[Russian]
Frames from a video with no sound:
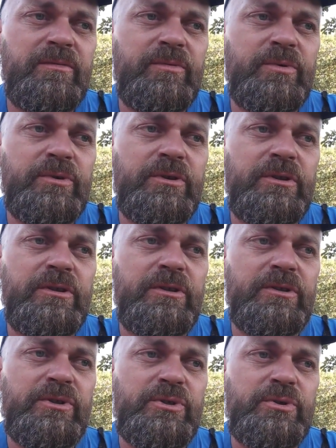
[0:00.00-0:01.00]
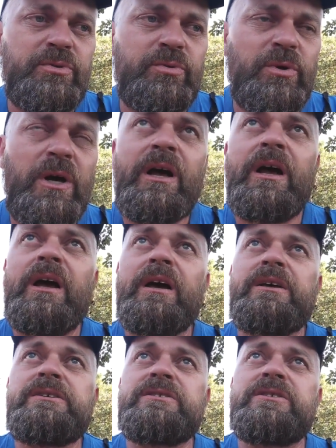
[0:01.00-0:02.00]
Вот. И что
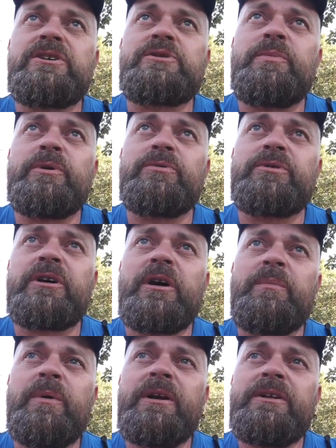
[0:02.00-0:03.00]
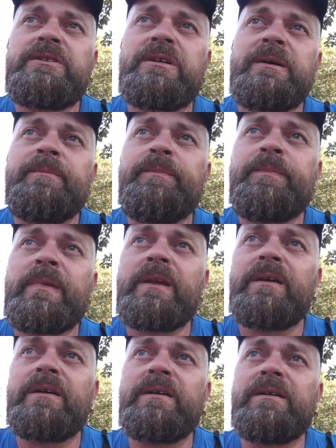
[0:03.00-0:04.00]
если дальше пойдет такая политика,
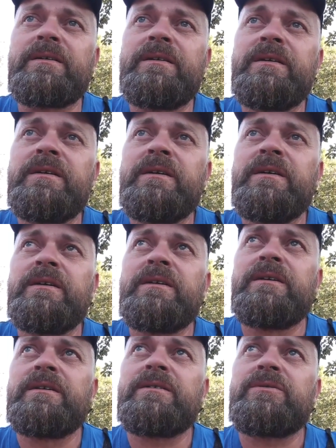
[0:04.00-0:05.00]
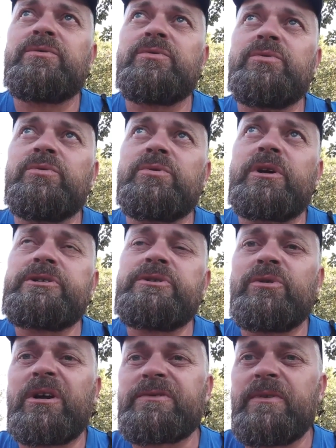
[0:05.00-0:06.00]
э, то
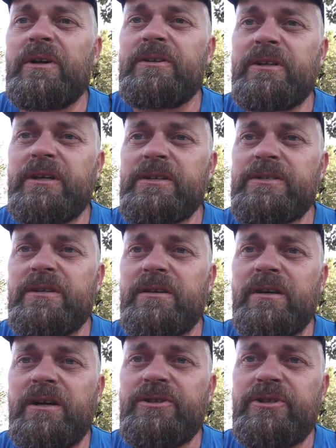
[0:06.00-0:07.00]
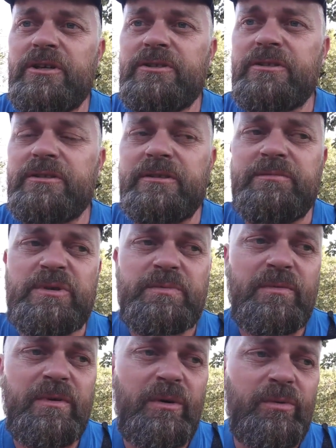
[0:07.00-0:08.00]
Россию развалят до конца, окончательно и
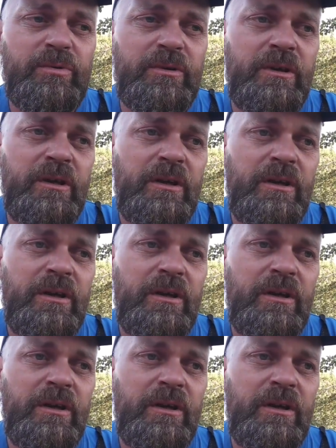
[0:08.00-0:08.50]
бесповоротно.